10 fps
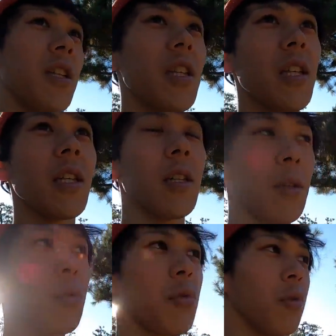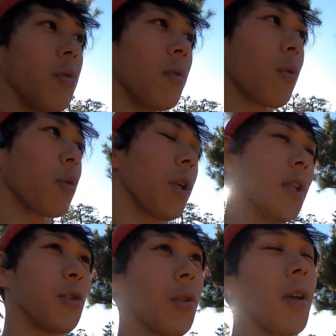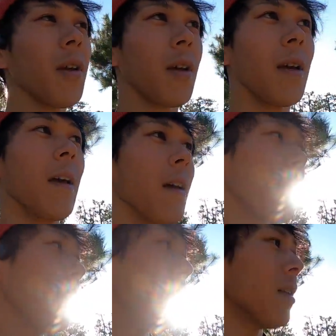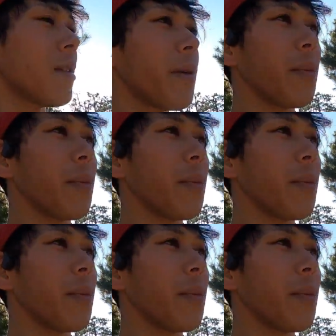人気が出るっていうことなんですよねええつま